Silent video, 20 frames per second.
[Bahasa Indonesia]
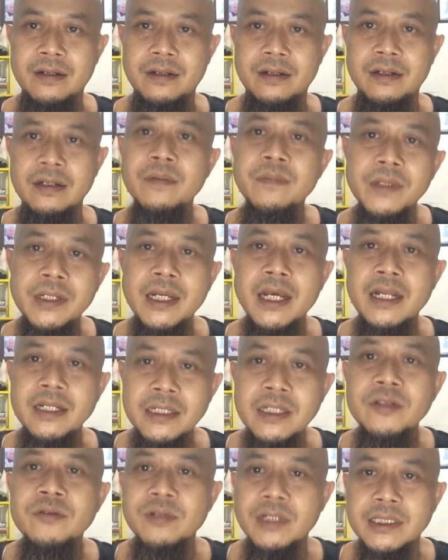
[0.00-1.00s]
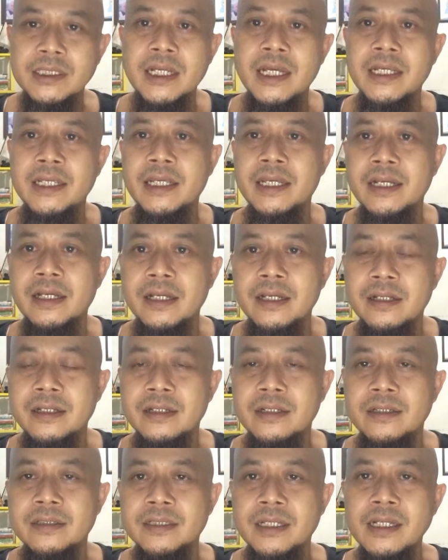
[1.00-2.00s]
Demikiannya juga saya.
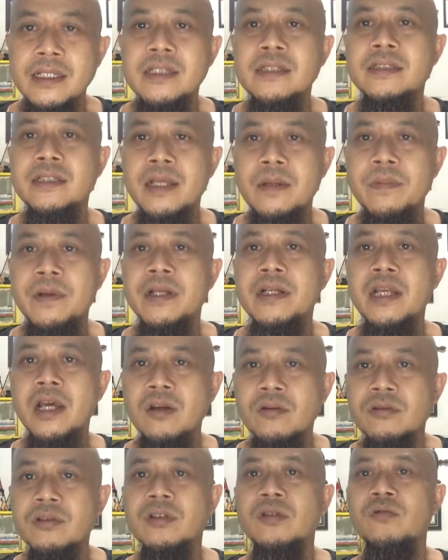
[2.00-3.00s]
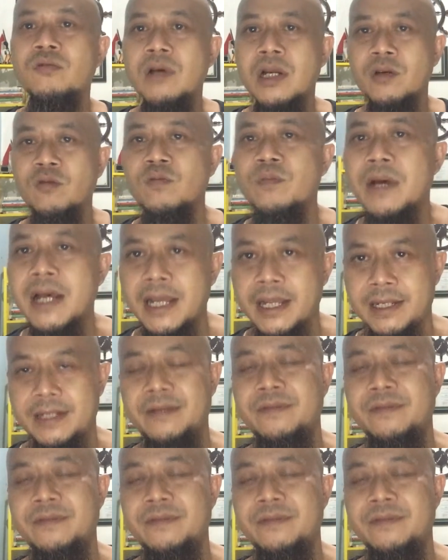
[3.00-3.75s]
Saya setiap hari harus keluar rumah.